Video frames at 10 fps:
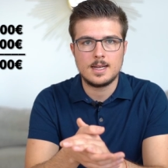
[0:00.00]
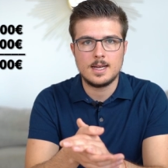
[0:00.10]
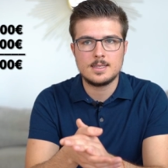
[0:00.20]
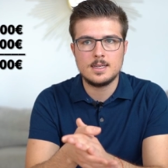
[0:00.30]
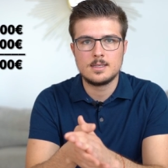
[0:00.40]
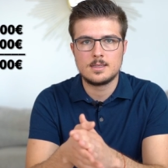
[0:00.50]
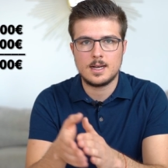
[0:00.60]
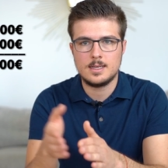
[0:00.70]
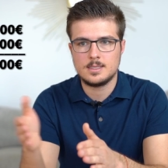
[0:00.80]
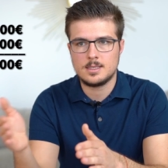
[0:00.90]
dann hat er
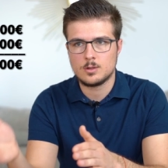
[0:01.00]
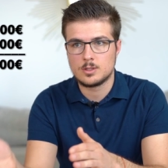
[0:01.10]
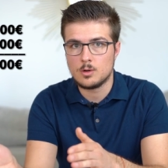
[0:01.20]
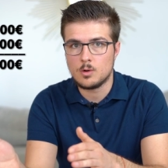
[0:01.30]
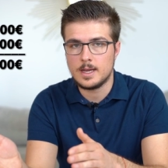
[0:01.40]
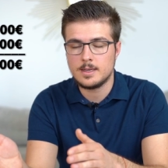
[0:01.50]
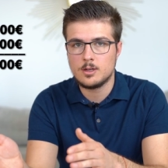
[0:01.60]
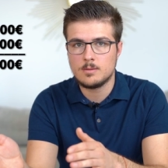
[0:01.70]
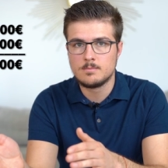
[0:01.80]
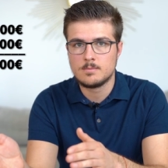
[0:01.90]
30.000 Euro
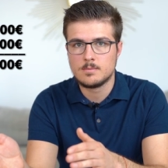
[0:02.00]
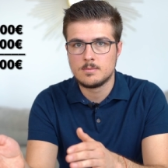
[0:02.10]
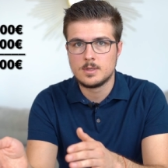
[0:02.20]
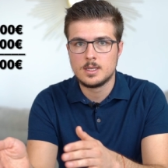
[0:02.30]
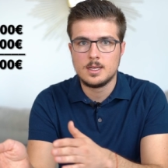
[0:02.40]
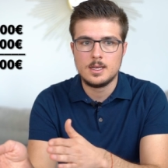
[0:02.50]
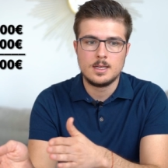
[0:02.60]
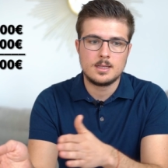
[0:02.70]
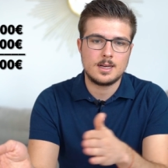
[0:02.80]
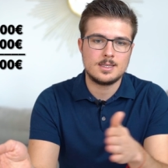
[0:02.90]
eingenommen.
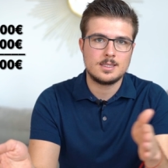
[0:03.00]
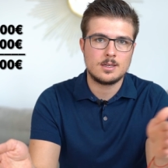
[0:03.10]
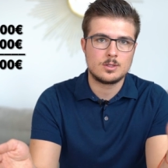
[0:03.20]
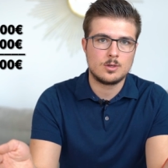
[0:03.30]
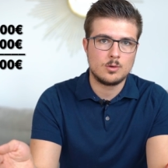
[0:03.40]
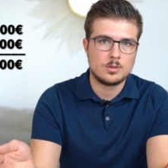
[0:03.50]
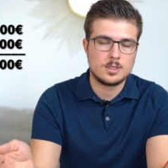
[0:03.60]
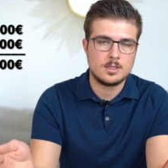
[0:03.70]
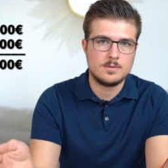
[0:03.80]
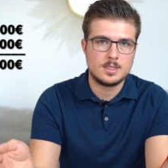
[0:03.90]
30.000 Euro
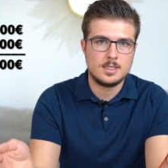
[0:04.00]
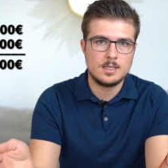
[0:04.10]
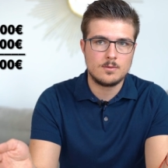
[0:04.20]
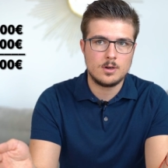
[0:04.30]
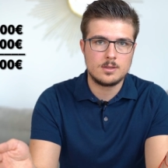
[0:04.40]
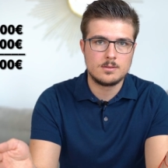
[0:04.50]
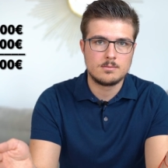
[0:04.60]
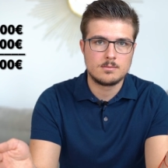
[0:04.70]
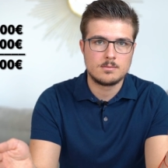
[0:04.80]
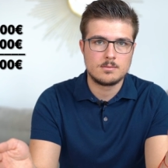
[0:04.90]
sind investiert worden.
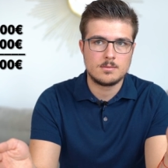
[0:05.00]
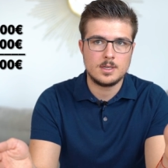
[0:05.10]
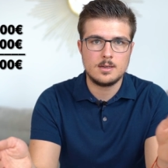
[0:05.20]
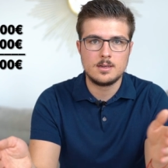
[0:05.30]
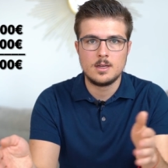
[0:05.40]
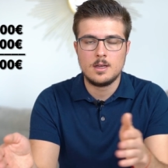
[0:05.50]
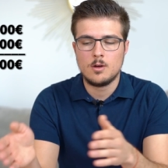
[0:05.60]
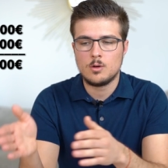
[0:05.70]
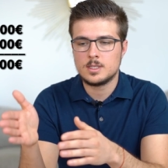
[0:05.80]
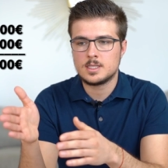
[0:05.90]
Ja?
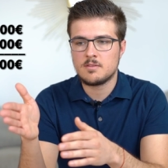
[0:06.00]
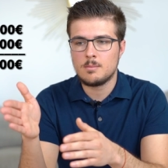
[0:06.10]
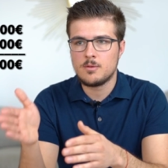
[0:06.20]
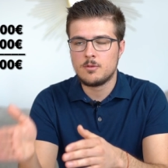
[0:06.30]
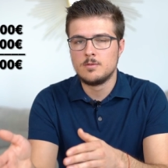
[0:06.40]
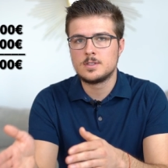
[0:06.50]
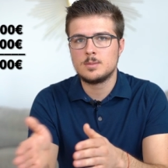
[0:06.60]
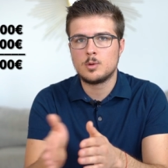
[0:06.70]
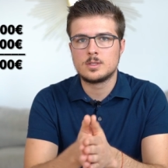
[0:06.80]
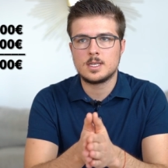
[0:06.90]
Und jetzt sagen wir mal,
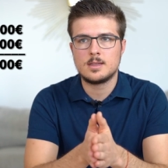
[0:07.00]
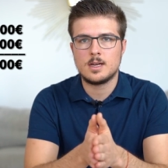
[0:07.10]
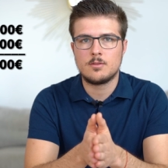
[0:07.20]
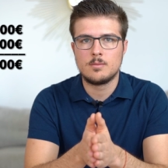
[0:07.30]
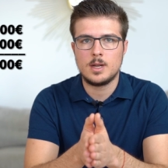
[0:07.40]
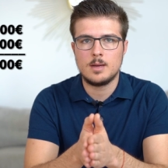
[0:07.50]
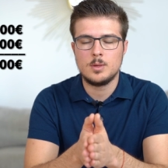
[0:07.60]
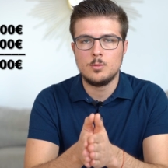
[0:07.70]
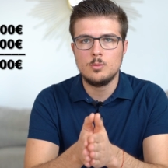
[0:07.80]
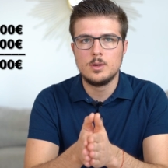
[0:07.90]
50% davon bleiben
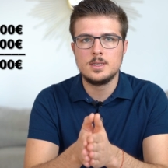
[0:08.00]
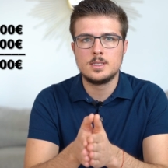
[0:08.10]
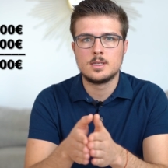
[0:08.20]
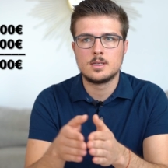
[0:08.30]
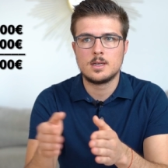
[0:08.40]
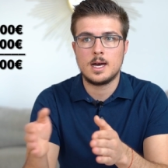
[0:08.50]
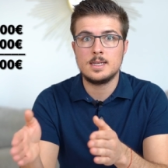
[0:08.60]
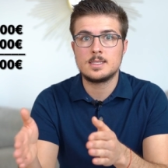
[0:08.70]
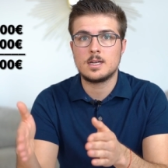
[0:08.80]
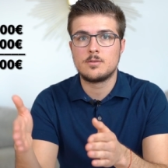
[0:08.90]
ihm übrig.
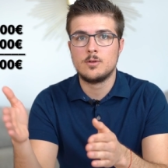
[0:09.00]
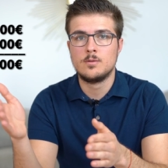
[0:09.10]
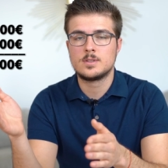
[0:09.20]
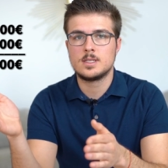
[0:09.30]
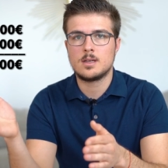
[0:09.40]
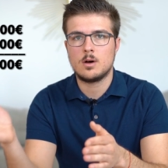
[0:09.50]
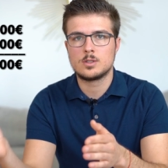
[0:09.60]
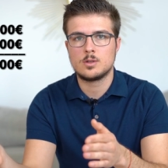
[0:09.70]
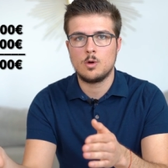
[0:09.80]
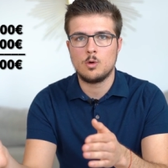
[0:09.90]
Heißt, er hat
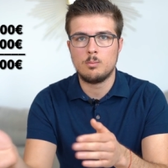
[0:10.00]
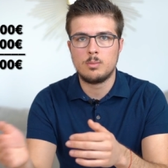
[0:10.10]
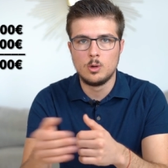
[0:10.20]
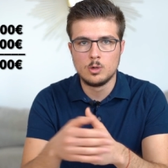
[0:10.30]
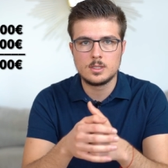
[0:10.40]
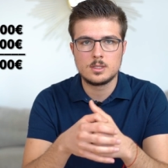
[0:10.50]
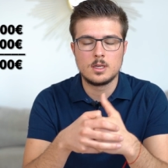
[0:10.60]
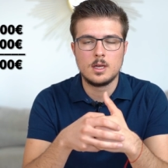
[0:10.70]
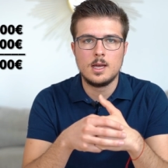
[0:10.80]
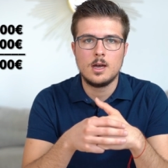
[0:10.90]
15.000 Euro
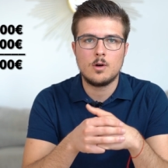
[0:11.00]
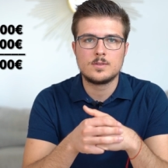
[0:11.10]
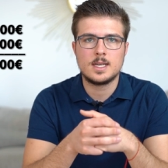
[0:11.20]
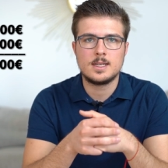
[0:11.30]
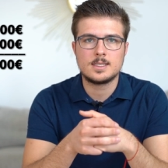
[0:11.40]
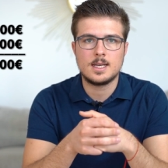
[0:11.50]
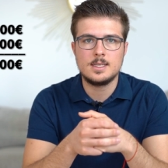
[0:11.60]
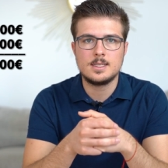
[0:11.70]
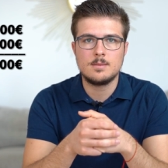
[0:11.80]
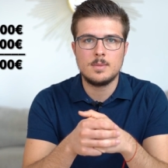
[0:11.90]
plus auf seiner
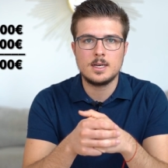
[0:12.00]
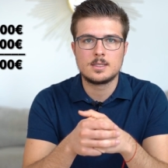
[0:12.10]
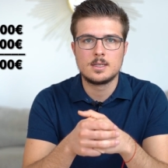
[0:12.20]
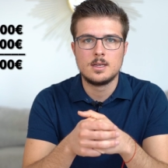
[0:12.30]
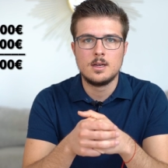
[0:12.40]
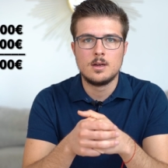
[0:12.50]
Seite gemacht